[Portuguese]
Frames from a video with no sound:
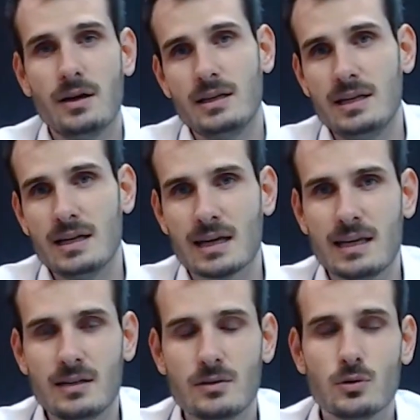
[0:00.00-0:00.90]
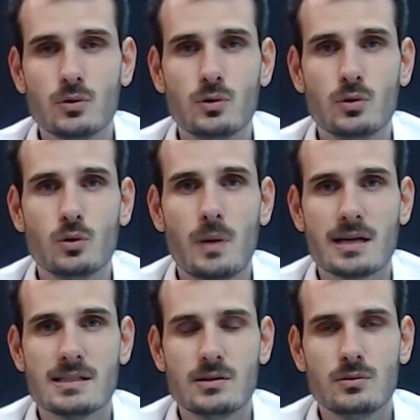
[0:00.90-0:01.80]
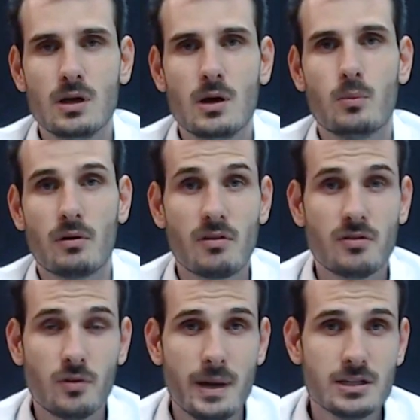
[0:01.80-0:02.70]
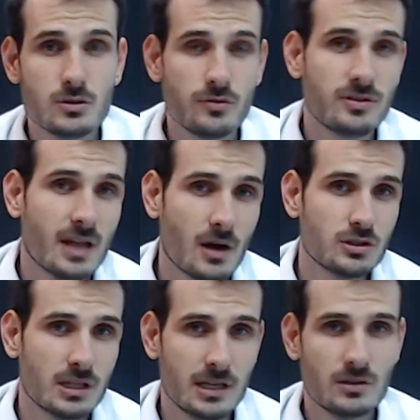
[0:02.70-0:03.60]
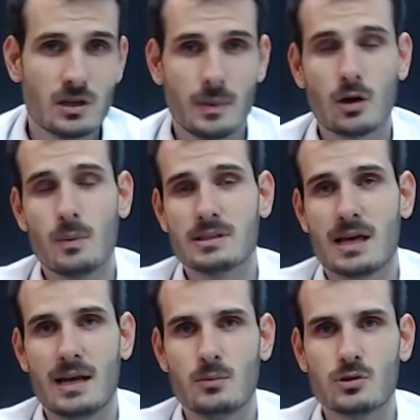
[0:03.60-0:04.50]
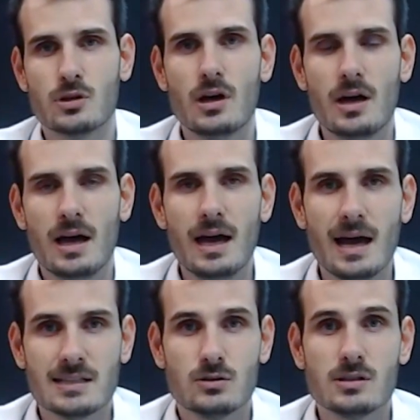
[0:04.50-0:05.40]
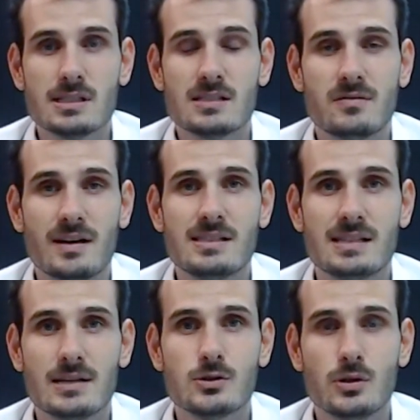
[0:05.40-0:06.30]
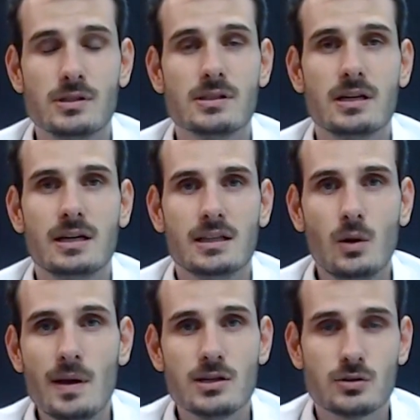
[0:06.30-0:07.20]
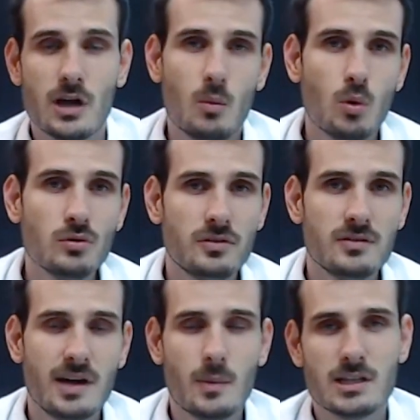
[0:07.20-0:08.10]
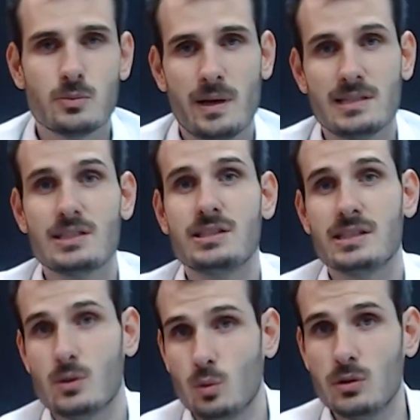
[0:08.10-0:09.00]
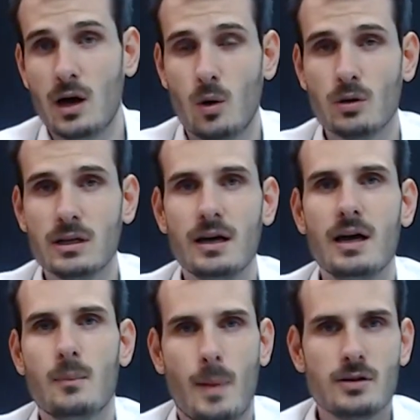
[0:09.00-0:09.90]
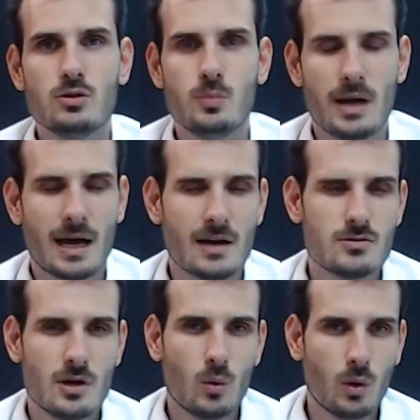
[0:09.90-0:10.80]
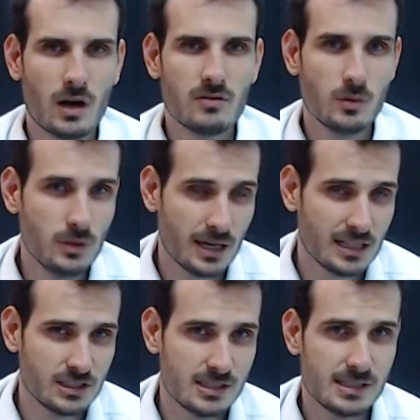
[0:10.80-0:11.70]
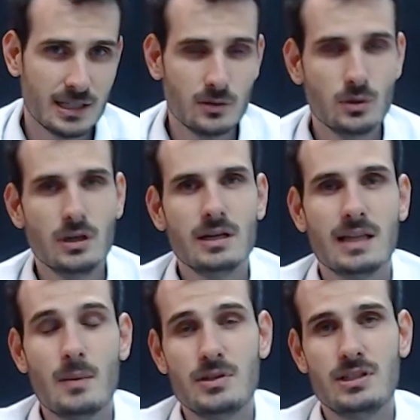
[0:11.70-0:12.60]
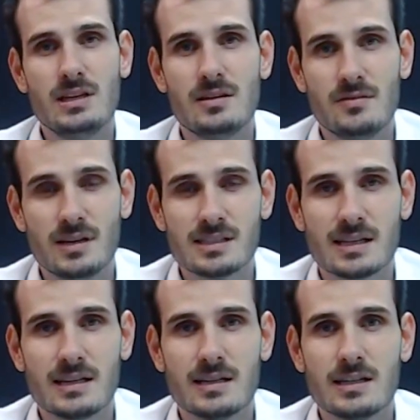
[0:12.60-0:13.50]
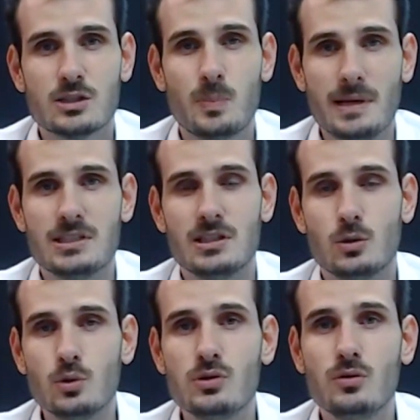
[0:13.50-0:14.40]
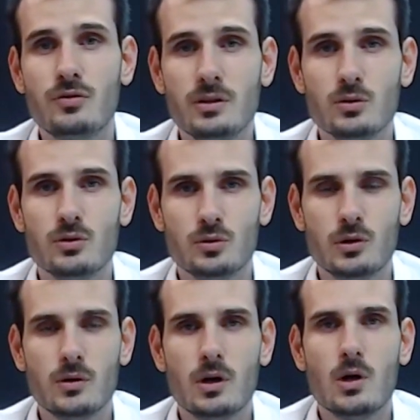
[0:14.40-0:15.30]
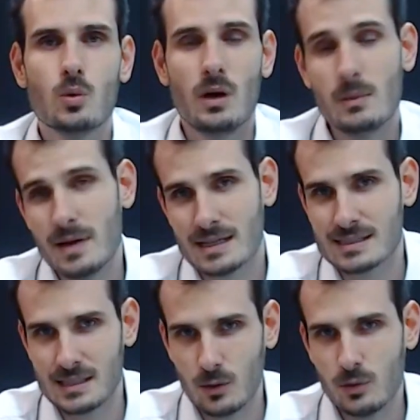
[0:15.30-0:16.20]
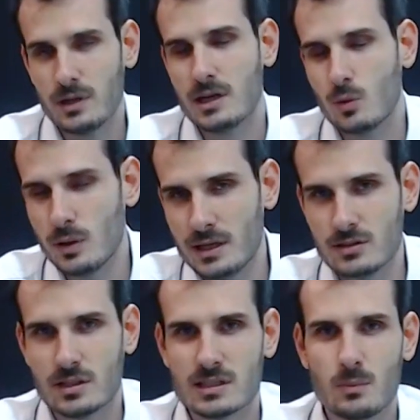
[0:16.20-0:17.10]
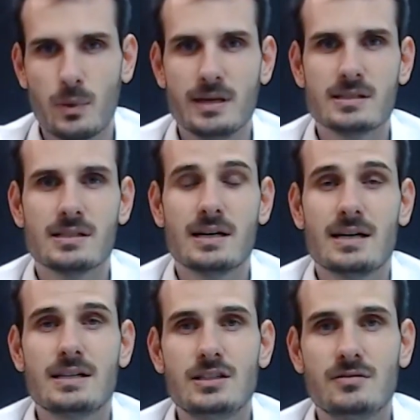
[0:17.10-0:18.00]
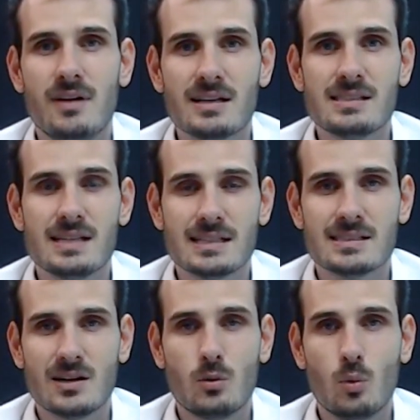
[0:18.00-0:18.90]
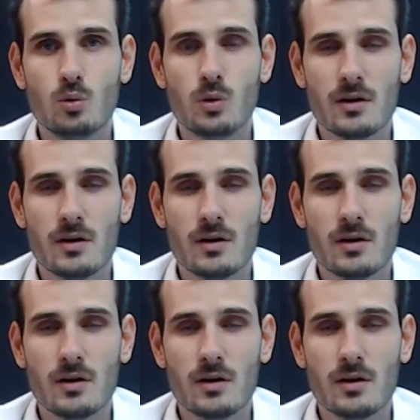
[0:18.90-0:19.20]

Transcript: E aqui no, no, no Brasil, provavelmente no final de janeiro também começaremos é, as nossas vacinações. Então é isso, né? O mundo vive aí uma espécie de segunda onda, mas os mercados, em algum grau, vão negligenciando na medida em que vê essa espécie de luz no fim do túnel com a liberação e o início das campanhas de vacinação mundo